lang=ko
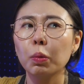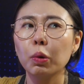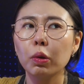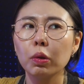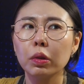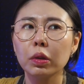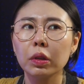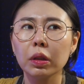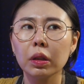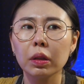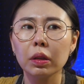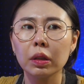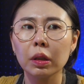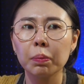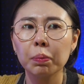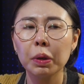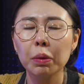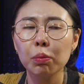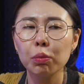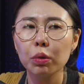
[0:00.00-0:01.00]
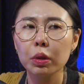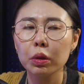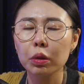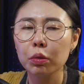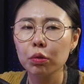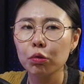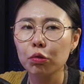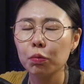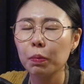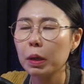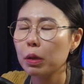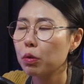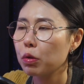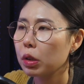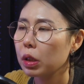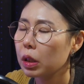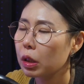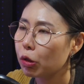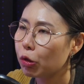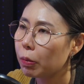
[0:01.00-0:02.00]
어? 뭐 이제 재판부에서는 음.
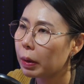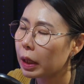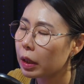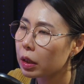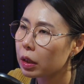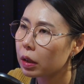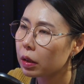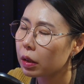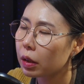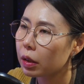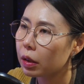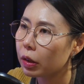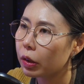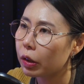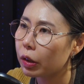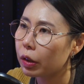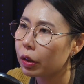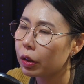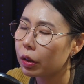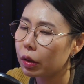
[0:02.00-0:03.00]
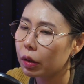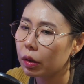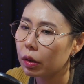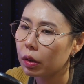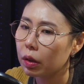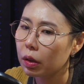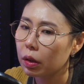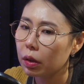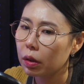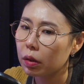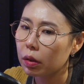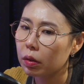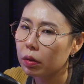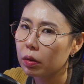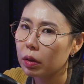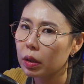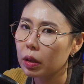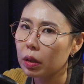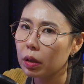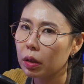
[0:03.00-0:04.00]
우발적이라고 봤잖아요. 네.
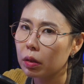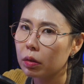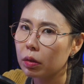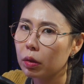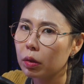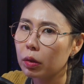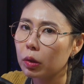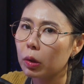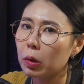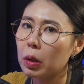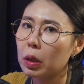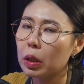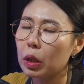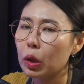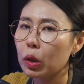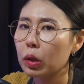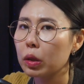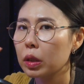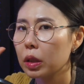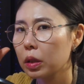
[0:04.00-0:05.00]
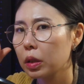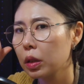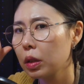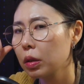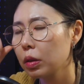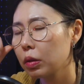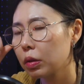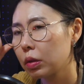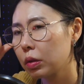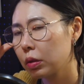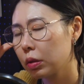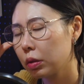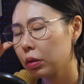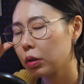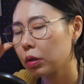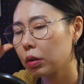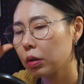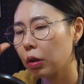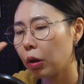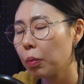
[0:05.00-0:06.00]
근데 그런 정황이 있었잖아요. 그
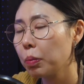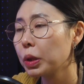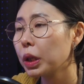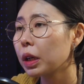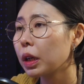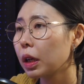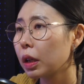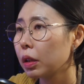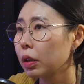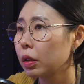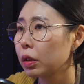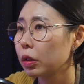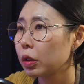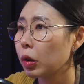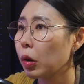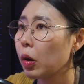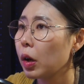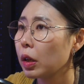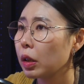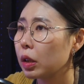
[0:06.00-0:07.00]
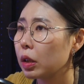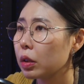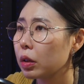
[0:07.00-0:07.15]
음. 검색한 정황이